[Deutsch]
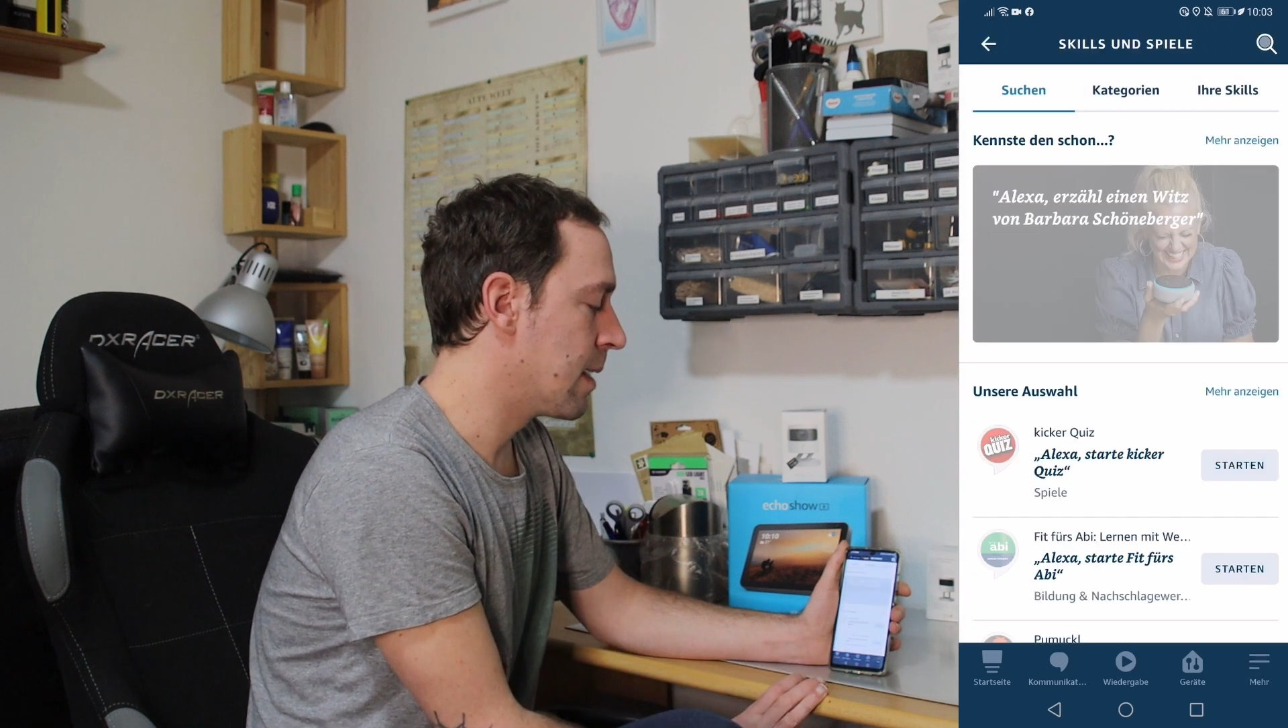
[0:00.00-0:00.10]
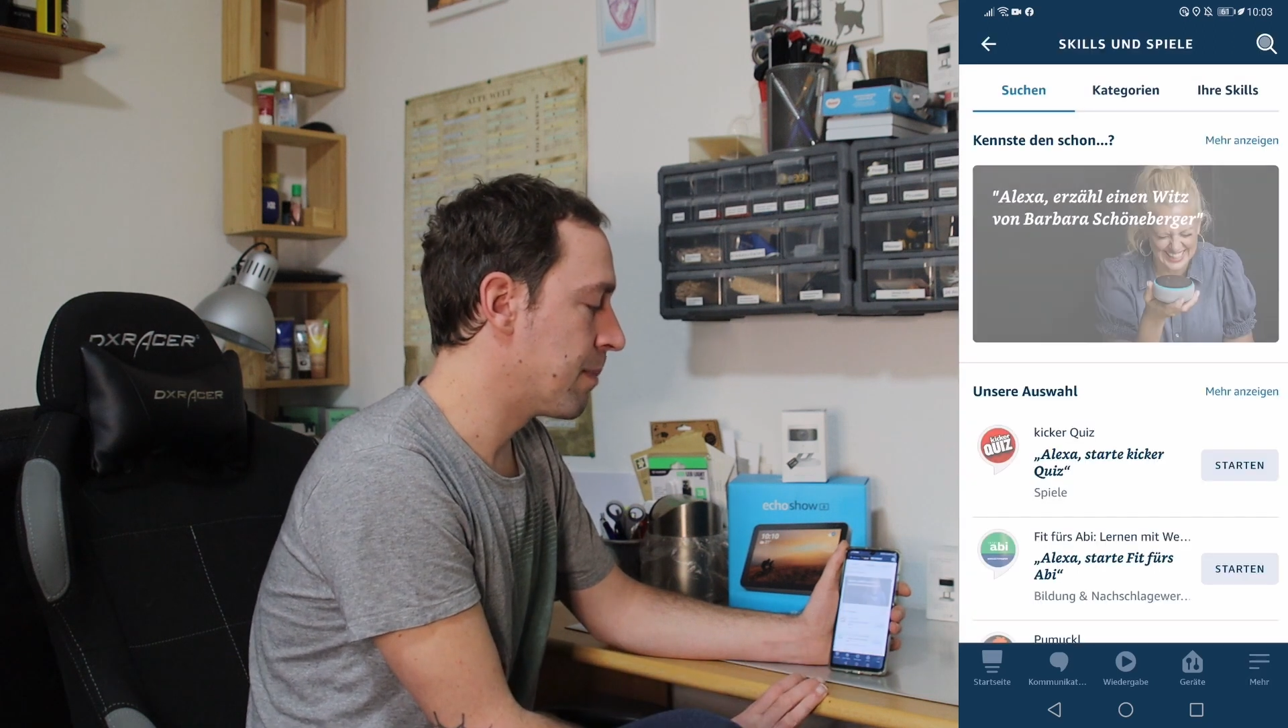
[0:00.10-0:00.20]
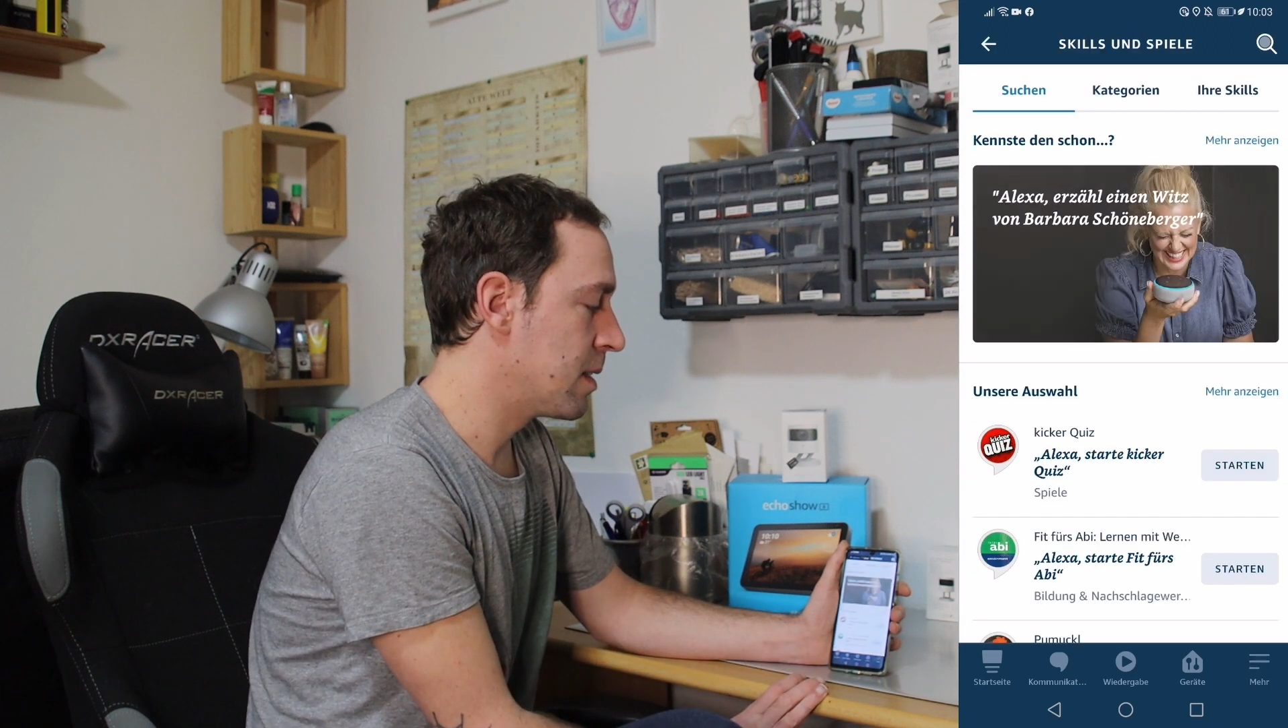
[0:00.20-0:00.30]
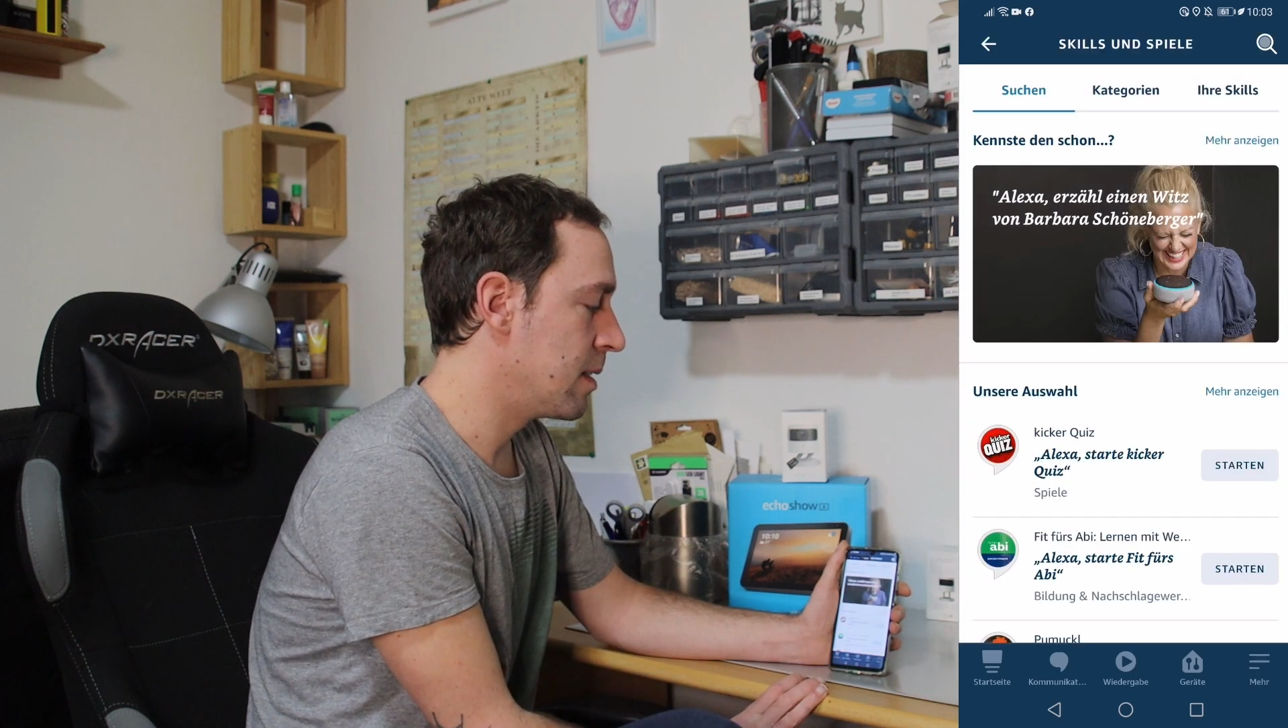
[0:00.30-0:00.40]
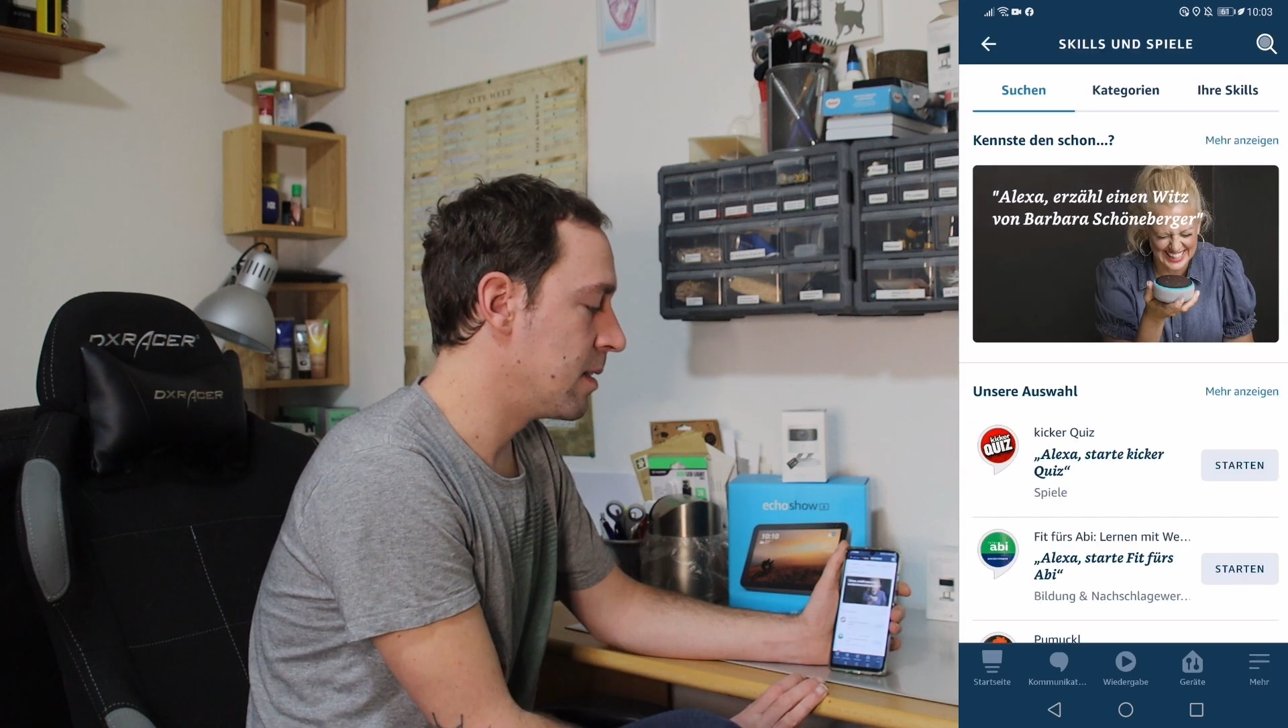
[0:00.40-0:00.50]
ich
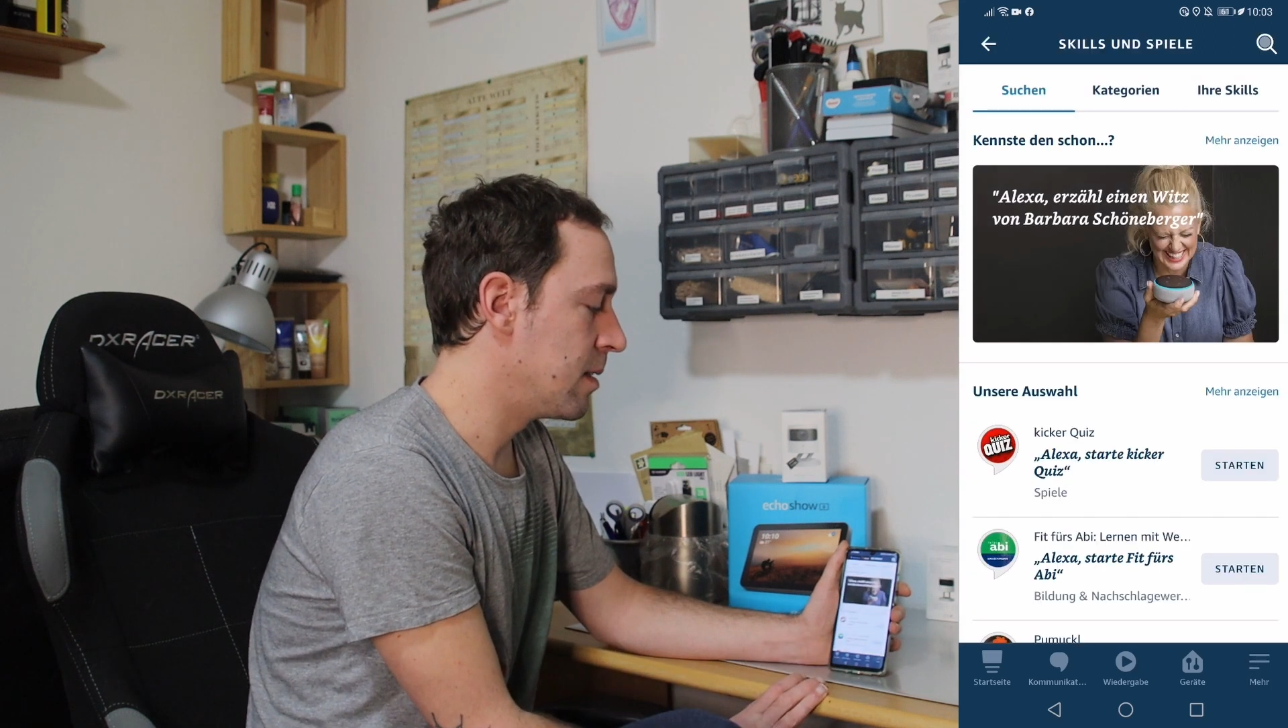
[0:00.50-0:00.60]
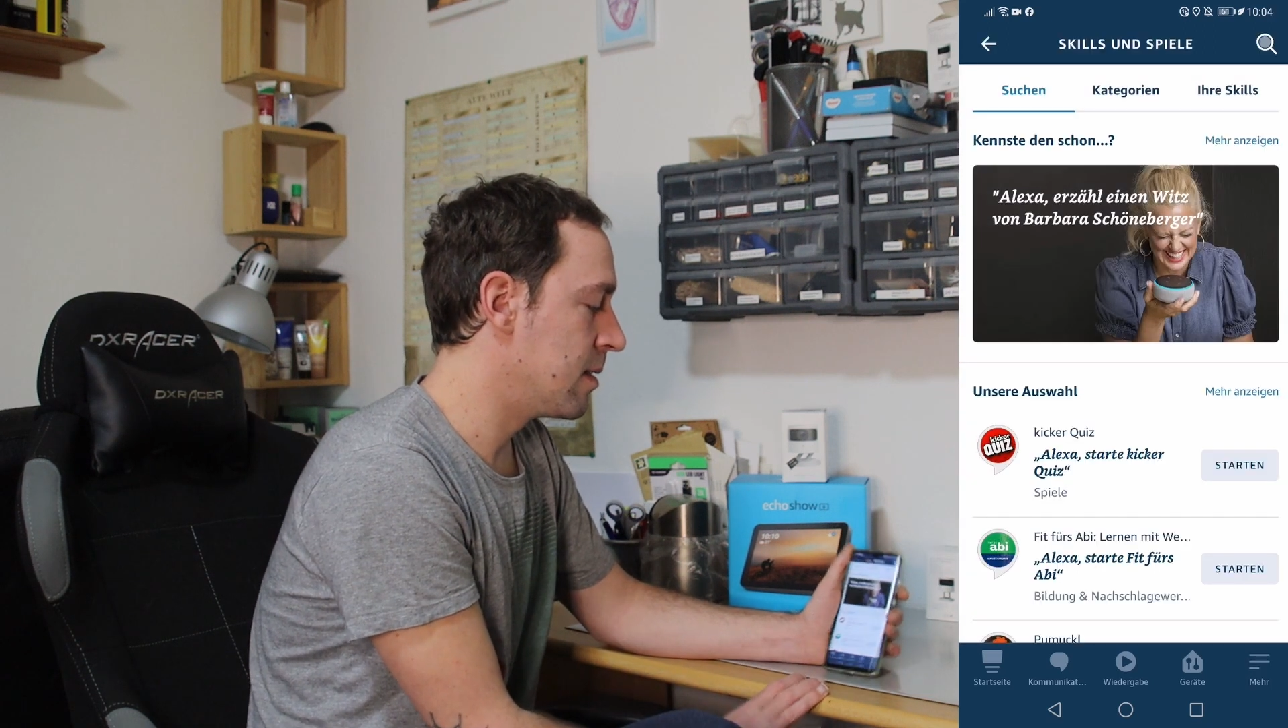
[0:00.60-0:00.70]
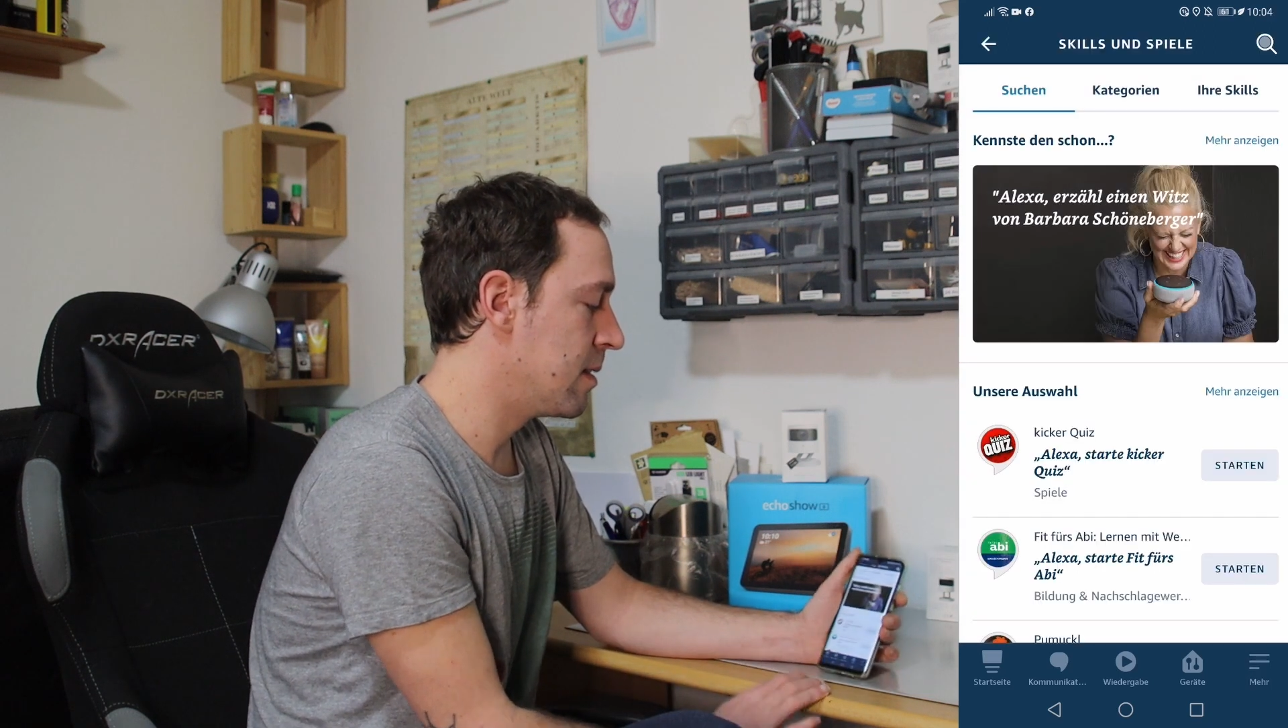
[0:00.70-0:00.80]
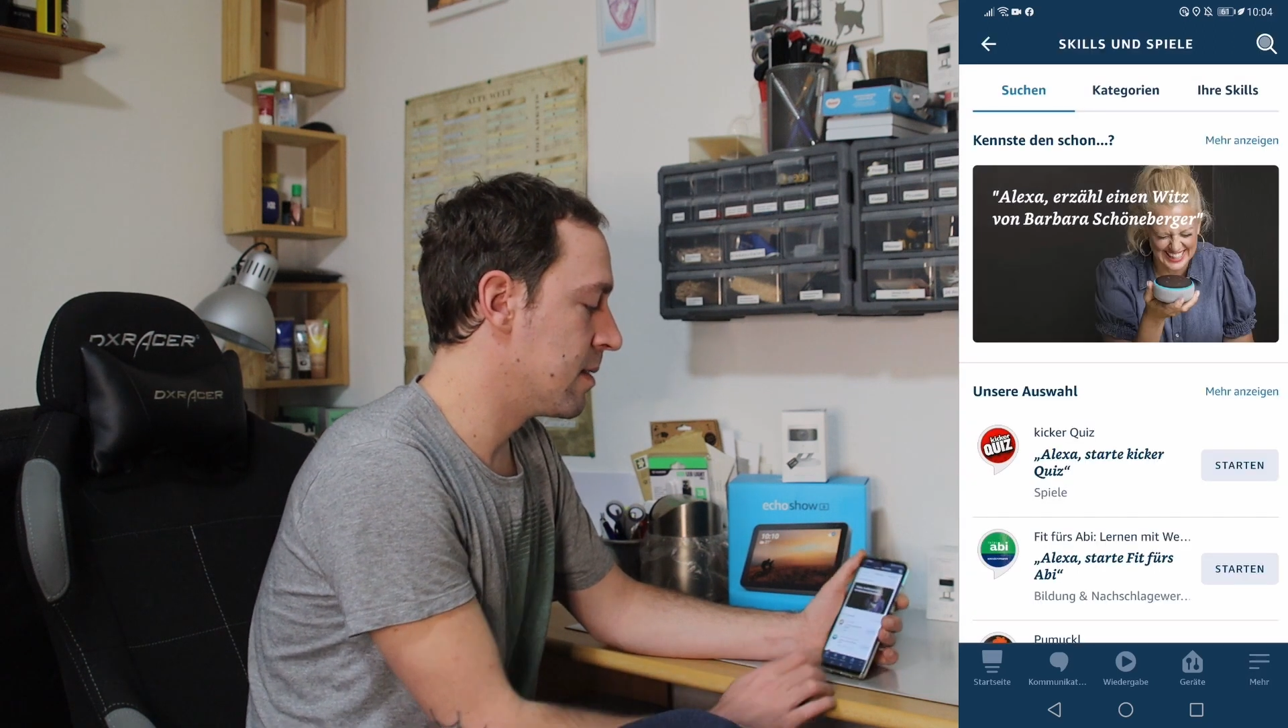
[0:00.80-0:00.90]
habe die,